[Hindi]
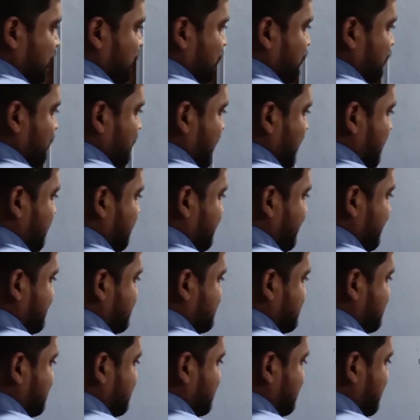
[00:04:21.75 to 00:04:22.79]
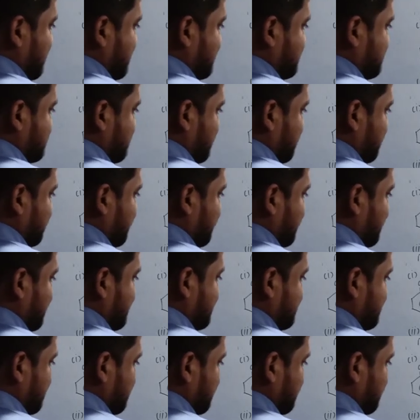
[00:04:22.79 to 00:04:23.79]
तो यहाँ बेंजीन का सल्फोनेशन